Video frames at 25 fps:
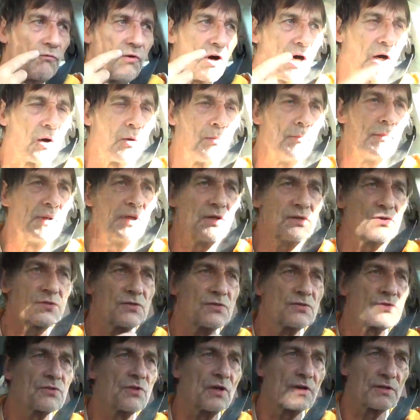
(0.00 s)
warum
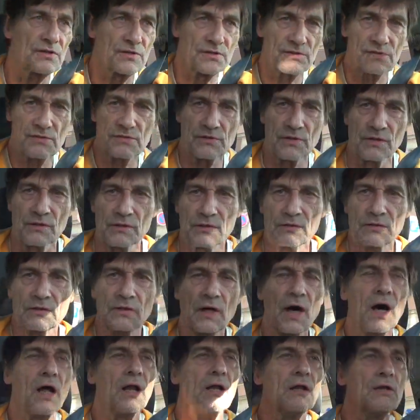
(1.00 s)
ist das denn
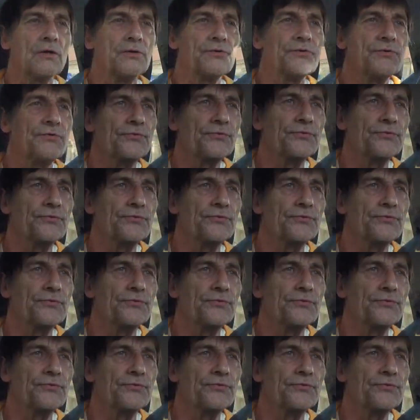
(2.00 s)
alles